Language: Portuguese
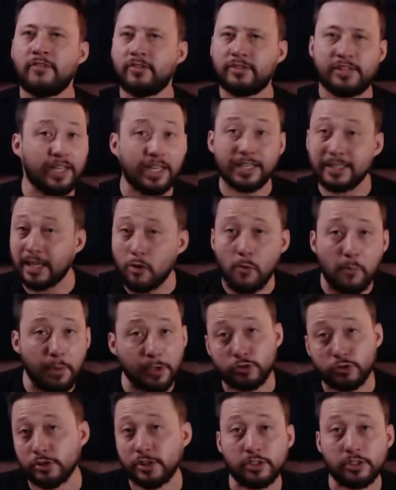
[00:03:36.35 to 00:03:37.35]
Tem que andar com
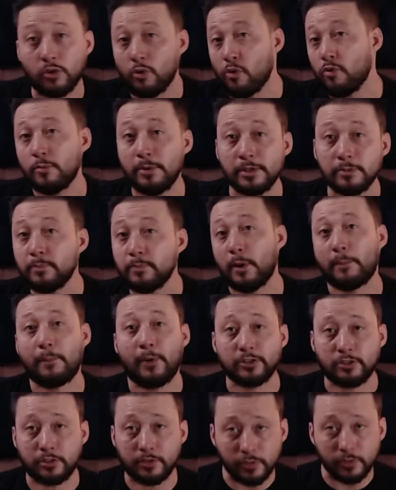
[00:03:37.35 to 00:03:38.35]
pessoas que estão com o mesmo
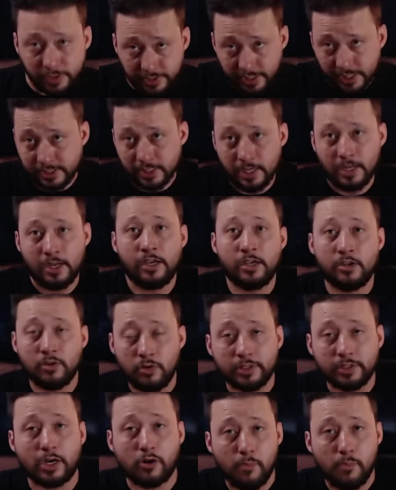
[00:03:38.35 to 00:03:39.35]
propósito que vocês e
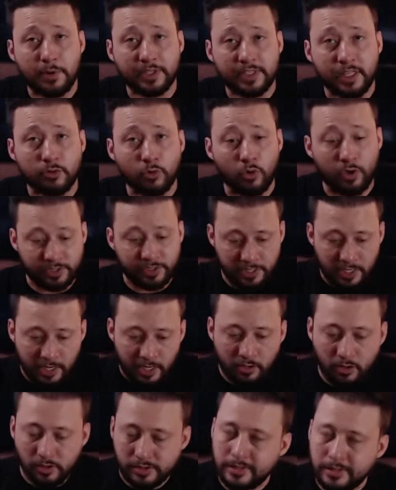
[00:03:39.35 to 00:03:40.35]
não andar com perdedores.
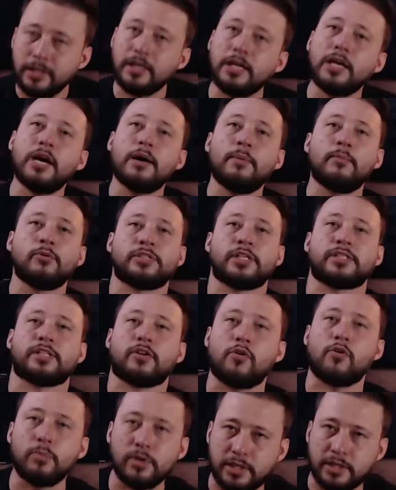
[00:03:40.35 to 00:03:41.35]
E nós criamos essa
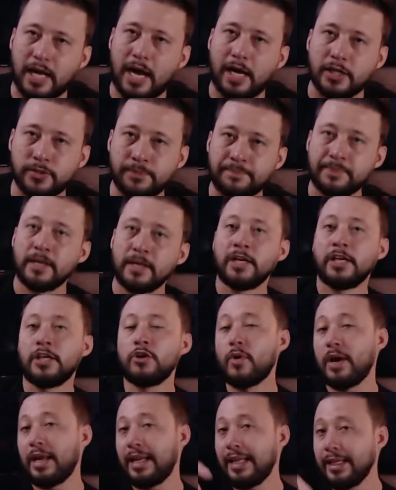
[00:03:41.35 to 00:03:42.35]
comunidade. E
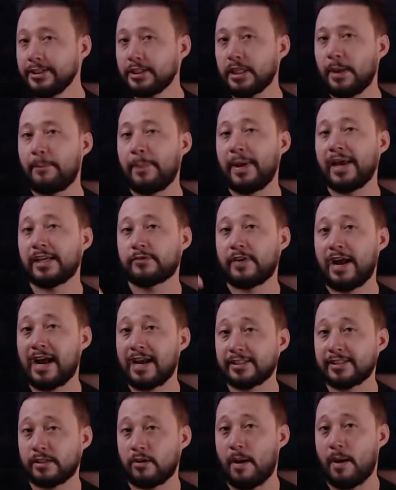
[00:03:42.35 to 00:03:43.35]
o Elite DP, as
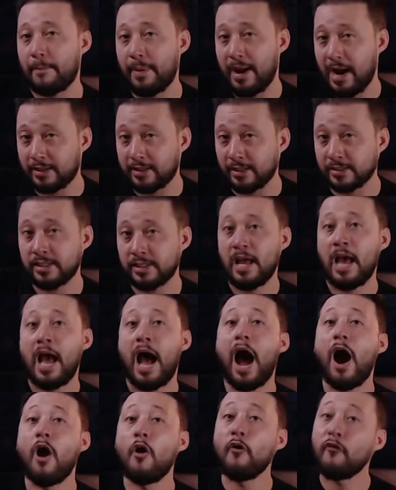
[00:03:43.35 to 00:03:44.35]
vagas serão abertas
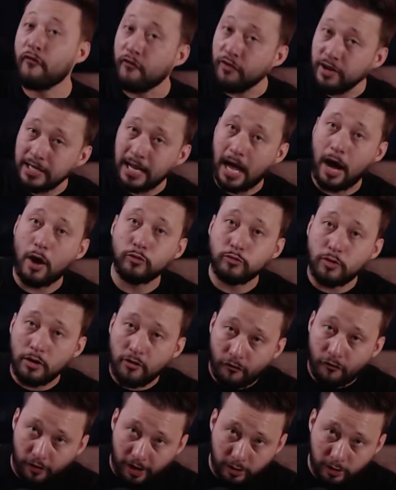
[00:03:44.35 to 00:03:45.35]
ao final do
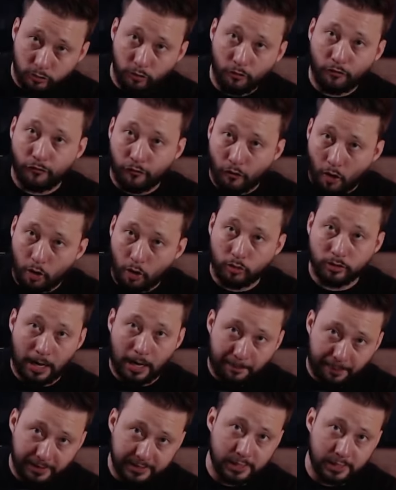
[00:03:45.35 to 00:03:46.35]
evento Foco
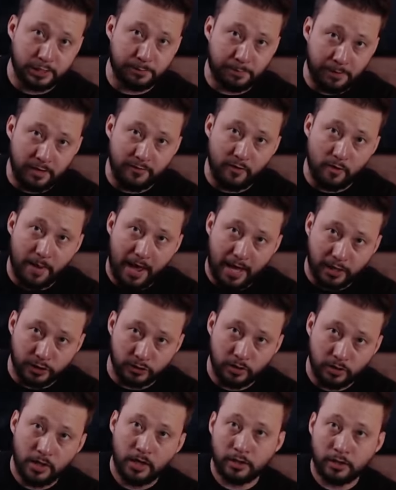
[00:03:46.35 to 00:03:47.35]
na PCSP nível
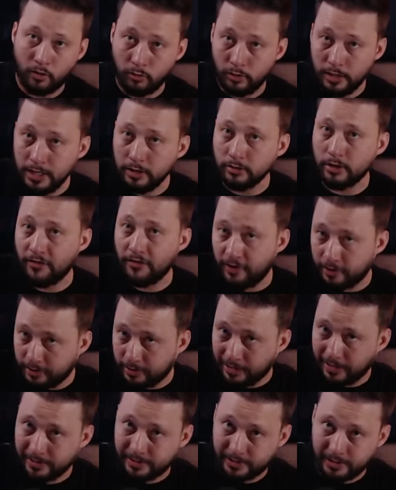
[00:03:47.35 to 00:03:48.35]
médio. Então, o link do evento
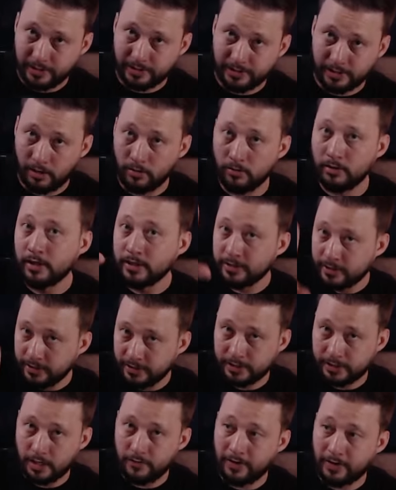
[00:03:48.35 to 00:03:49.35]
está na descrição, se
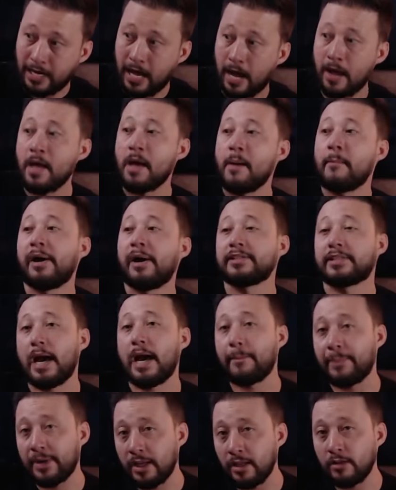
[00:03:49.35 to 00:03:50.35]
inscreva lá, mas vai
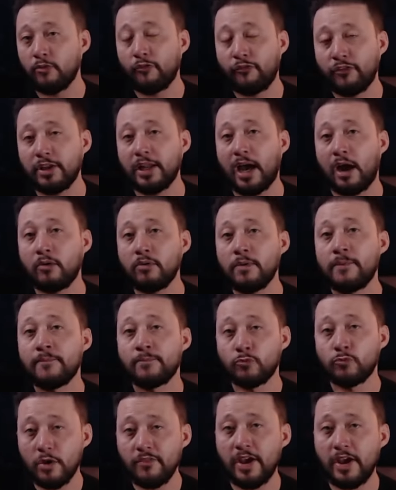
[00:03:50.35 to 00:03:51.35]
abrir no final
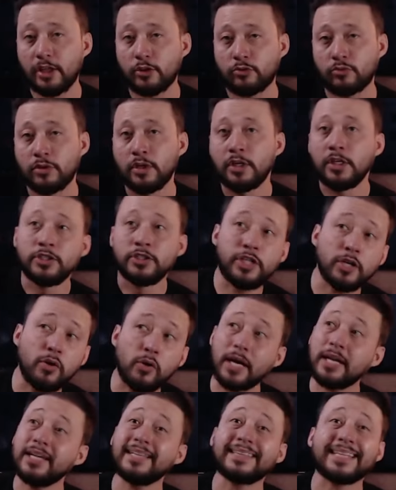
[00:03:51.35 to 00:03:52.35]
do evento. Digo,
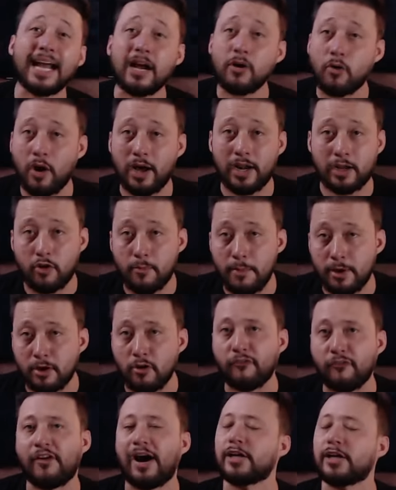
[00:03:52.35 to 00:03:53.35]
quero entrar agora, como é que
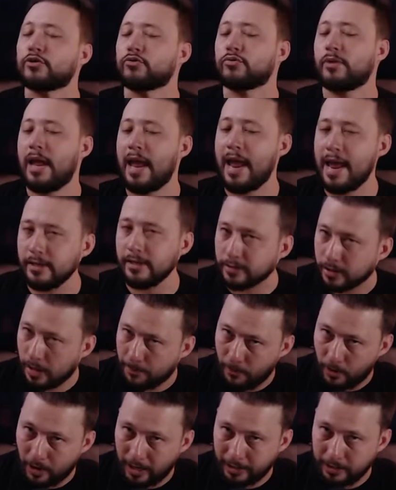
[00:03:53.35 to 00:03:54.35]
eu faço? faço? Entra
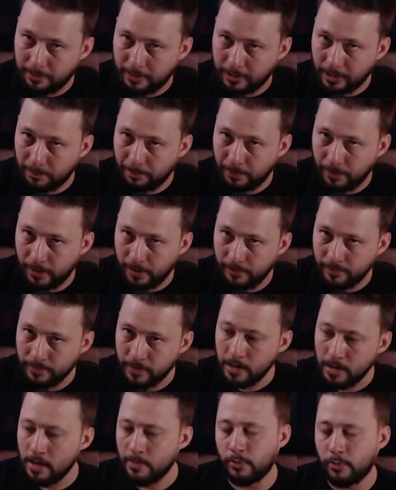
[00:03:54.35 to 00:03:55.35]
para a Academia DP,
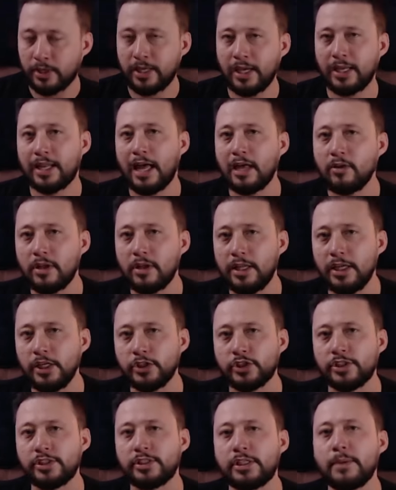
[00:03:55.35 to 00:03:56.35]
porque lá no
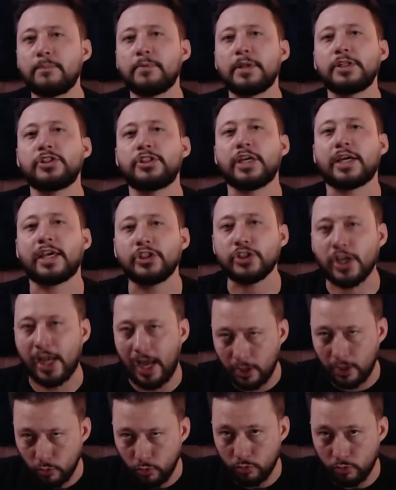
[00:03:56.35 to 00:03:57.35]
Elite a gente sempre prestigia quem já é
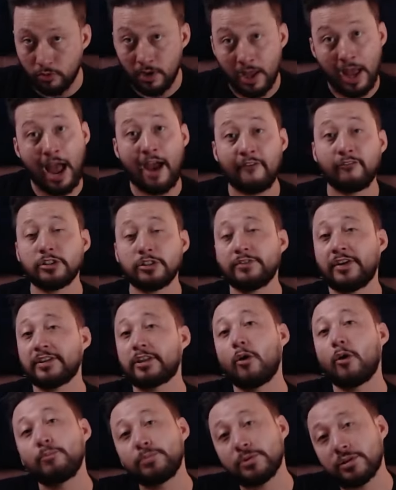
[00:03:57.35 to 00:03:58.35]
aluno. Aí você vai ter
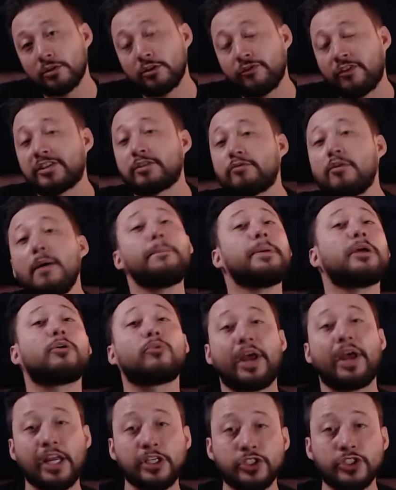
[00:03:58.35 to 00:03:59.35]
a opção de fazer um
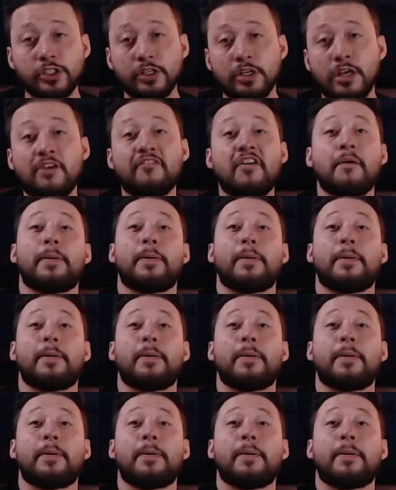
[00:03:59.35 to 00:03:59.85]
upgrade, vai